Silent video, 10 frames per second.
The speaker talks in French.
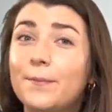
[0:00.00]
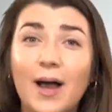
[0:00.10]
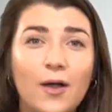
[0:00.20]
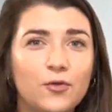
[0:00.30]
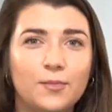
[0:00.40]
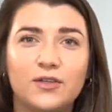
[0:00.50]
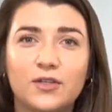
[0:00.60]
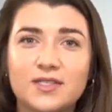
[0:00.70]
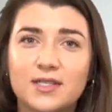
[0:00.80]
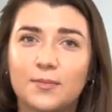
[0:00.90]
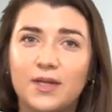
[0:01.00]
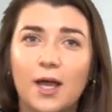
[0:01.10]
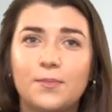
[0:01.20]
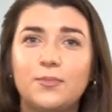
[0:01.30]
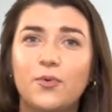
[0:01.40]
pas une méthode simple et
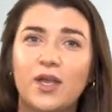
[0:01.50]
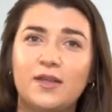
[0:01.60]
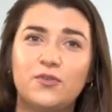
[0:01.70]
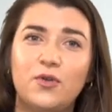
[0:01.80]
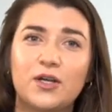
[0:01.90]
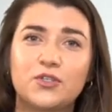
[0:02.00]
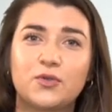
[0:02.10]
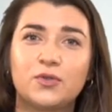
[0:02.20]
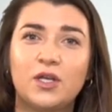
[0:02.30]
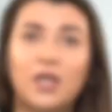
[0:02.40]
rapide pour gagner de l'argent.